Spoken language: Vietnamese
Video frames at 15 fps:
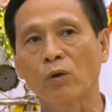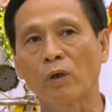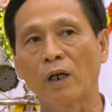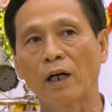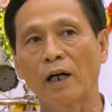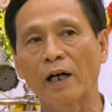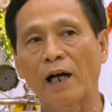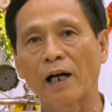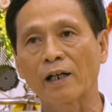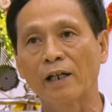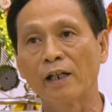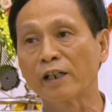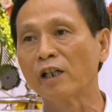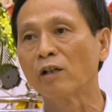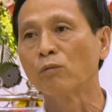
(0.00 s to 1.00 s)
của các
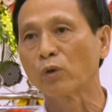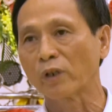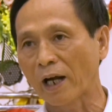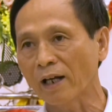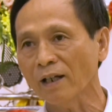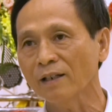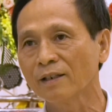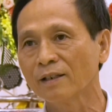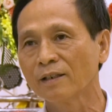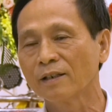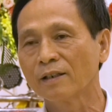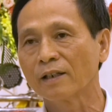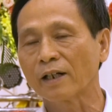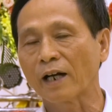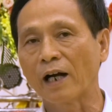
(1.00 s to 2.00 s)
cái lực lượng vũ trang
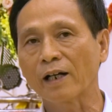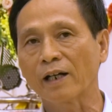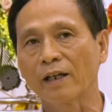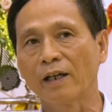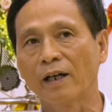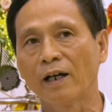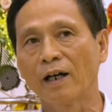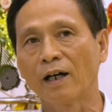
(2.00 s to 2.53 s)
các cái